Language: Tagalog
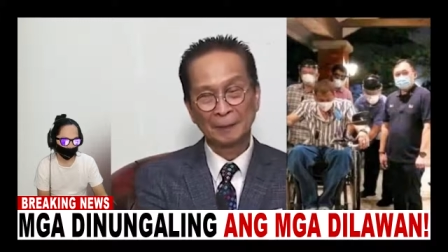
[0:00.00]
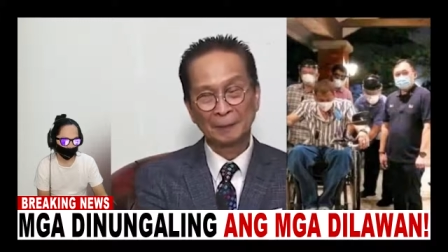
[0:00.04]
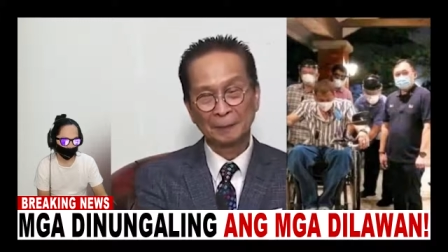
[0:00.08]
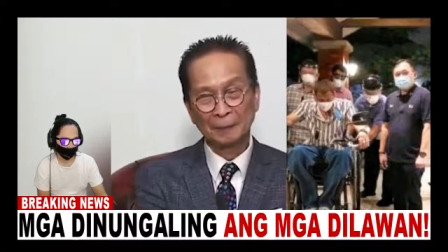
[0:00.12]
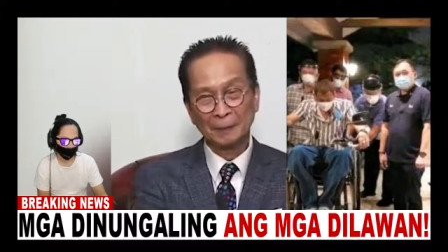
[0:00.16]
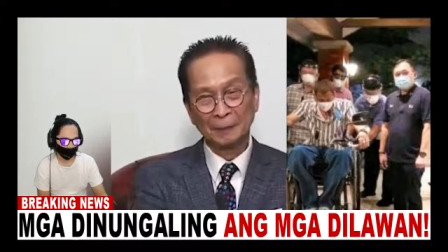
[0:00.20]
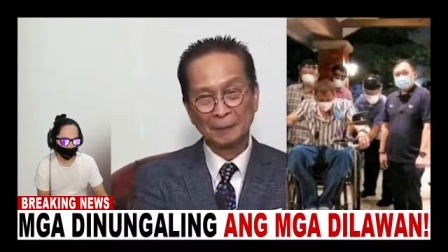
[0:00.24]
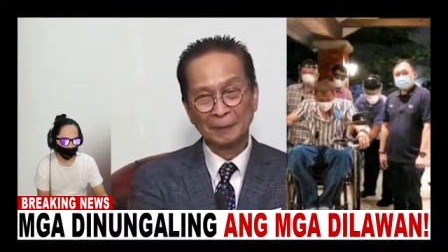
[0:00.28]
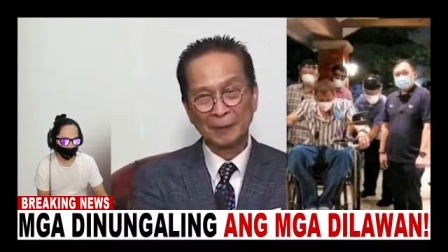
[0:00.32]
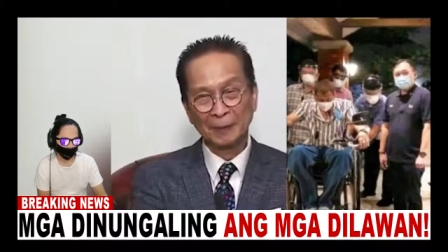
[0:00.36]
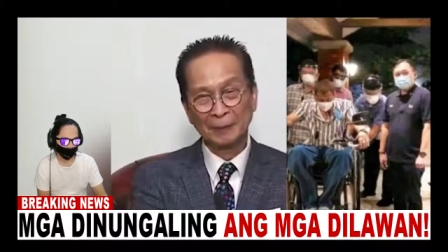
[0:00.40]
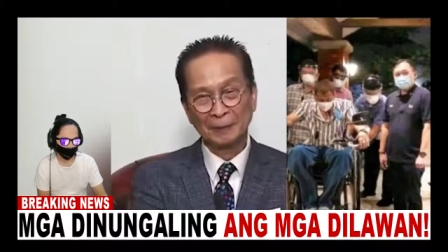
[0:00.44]
Ang
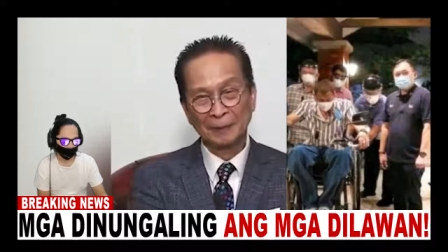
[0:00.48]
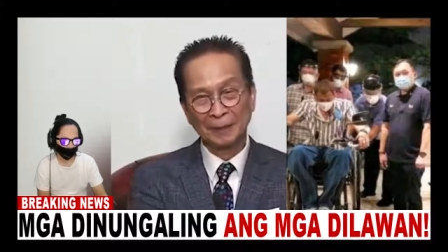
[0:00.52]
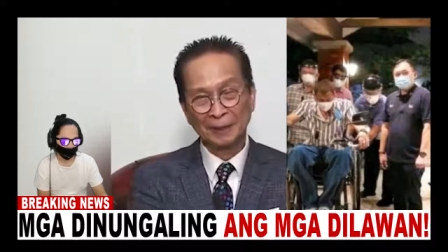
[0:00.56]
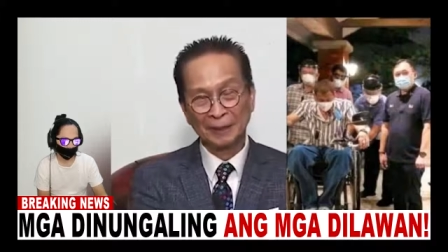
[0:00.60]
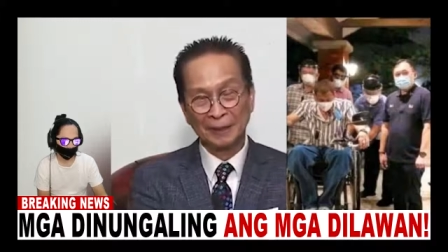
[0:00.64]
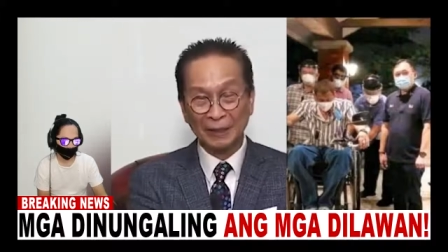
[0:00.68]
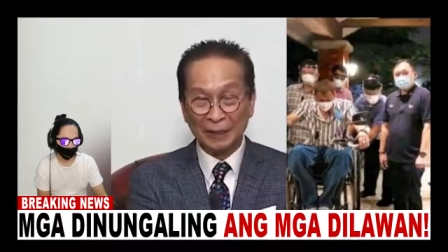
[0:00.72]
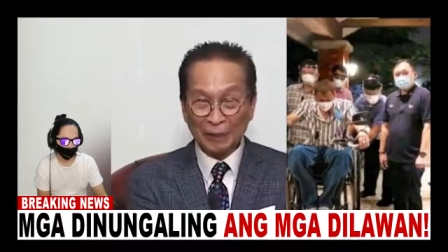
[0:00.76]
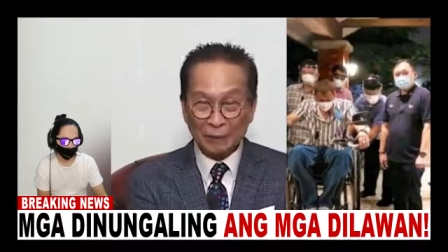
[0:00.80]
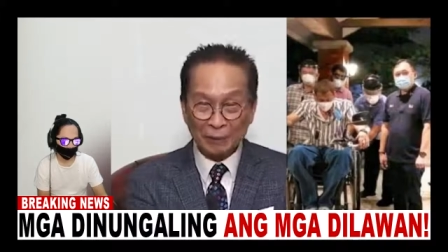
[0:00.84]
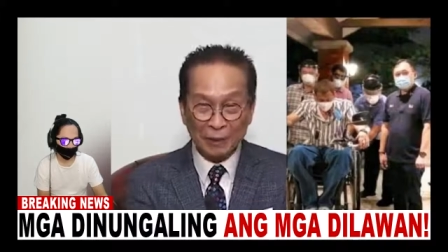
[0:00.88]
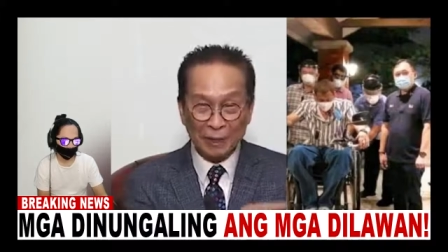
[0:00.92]
problema,
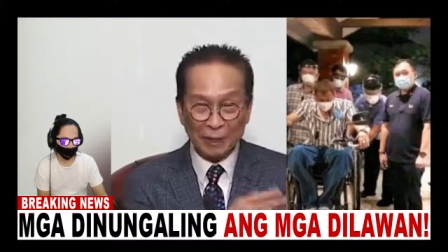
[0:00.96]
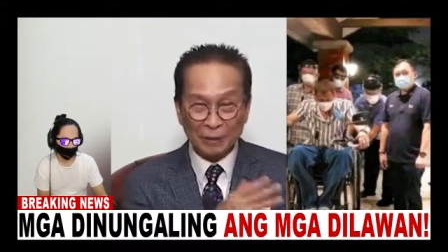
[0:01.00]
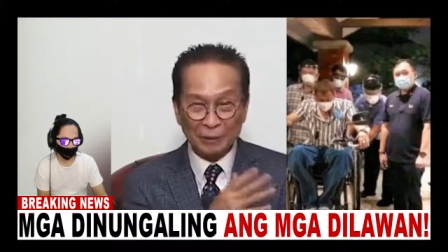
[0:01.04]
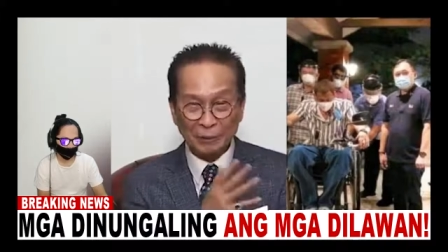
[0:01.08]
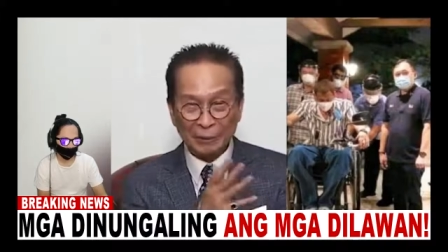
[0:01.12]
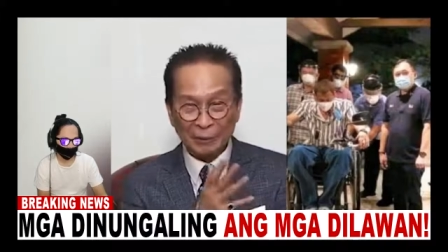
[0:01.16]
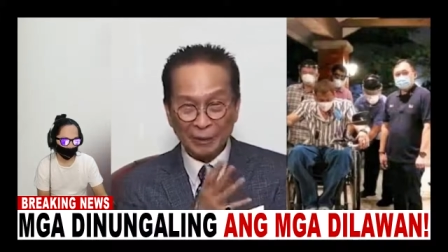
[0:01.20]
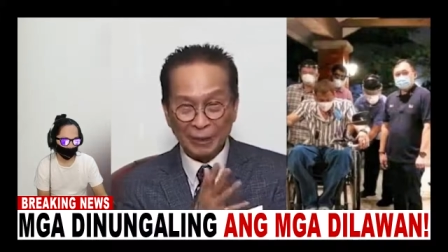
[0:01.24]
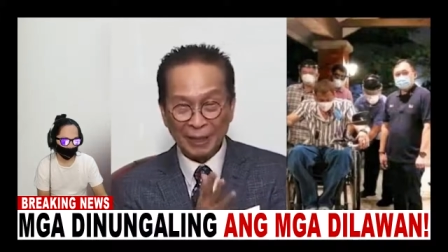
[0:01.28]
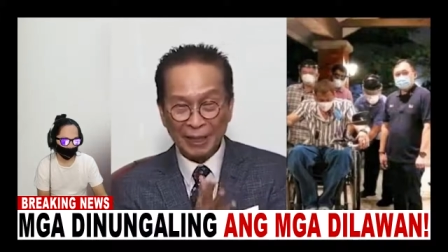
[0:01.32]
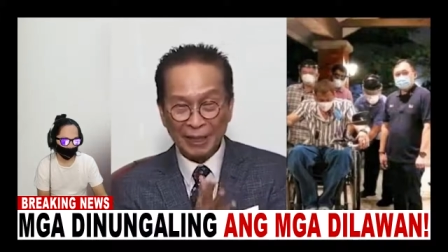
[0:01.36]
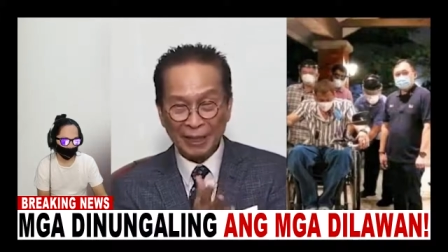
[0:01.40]
ginawa
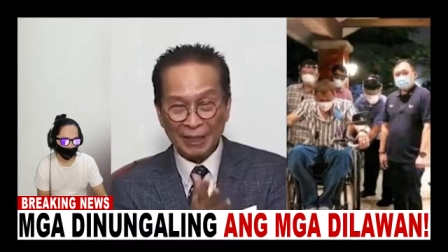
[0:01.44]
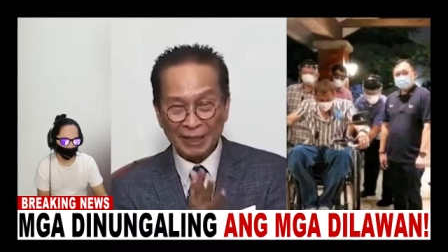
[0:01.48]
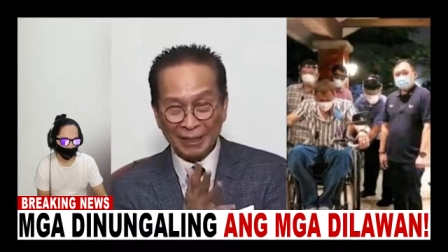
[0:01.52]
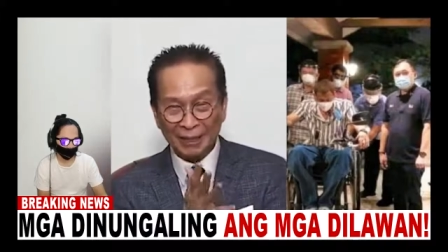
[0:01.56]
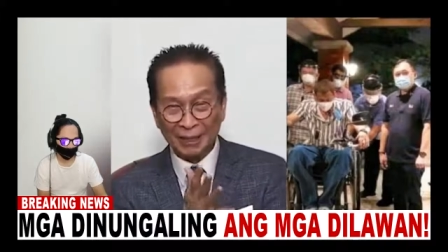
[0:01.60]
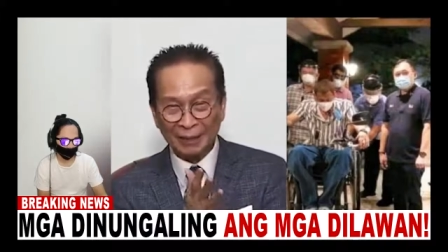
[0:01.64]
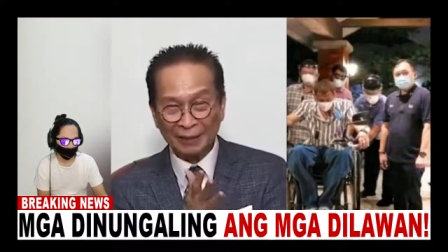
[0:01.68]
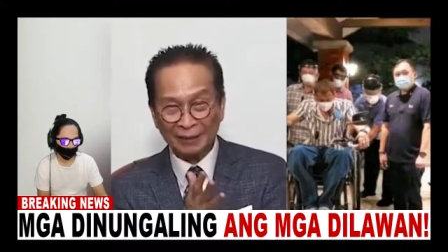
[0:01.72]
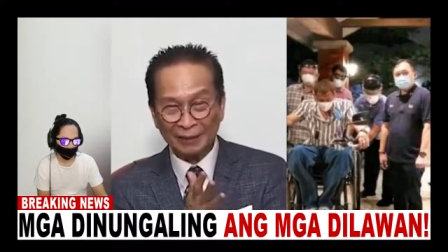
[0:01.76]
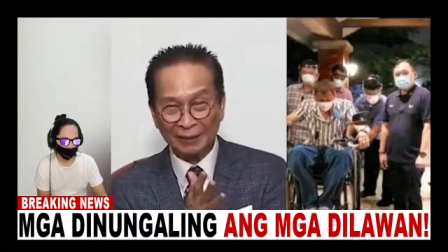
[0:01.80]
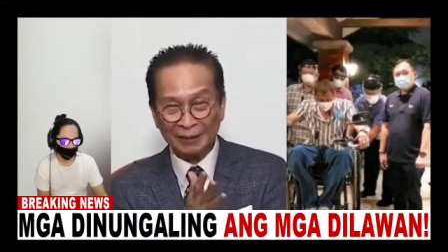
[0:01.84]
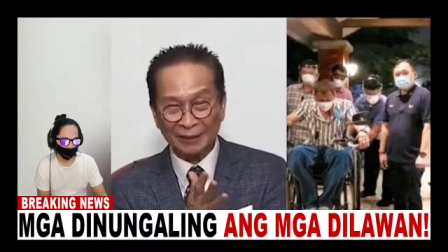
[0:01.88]
nyo na nga
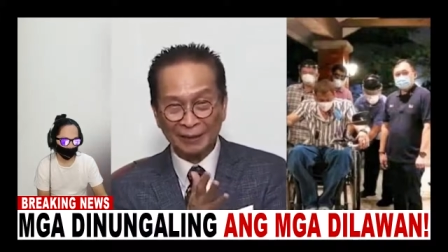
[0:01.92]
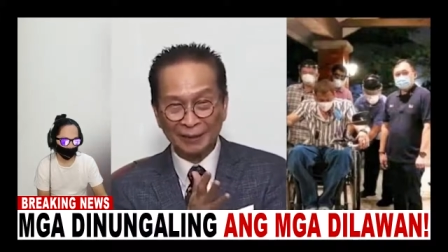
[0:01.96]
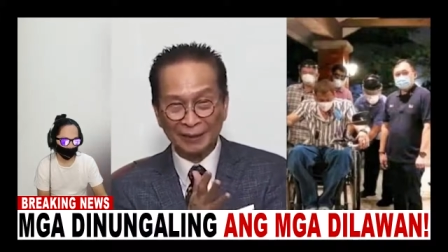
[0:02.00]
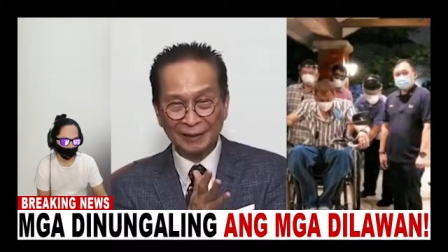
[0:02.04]
yan,